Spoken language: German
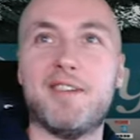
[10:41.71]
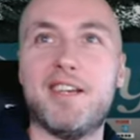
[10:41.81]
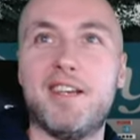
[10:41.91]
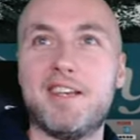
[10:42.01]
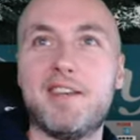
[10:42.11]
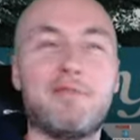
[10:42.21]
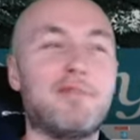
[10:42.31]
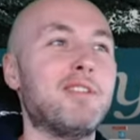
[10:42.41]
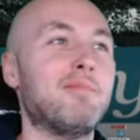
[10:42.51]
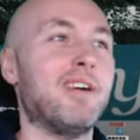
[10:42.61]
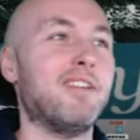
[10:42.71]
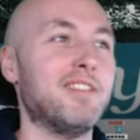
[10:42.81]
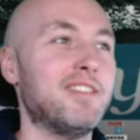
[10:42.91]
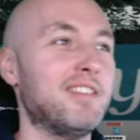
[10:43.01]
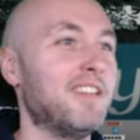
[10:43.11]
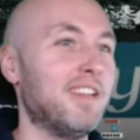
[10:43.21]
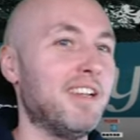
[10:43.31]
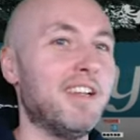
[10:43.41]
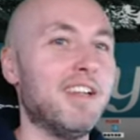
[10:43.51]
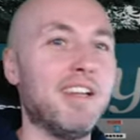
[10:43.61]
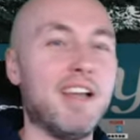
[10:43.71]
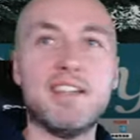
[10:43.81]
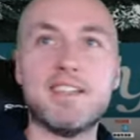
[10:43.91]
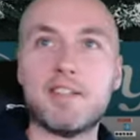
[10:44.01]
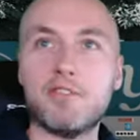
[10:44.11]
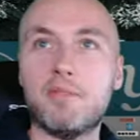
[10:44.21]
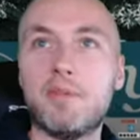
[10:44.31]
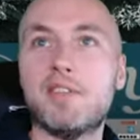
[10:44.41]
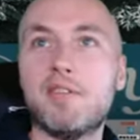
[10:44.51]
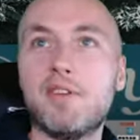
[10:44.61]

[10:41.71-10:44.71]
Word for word: das sah ja furchtbar aus. Anna sagt auch immer, ich soll auf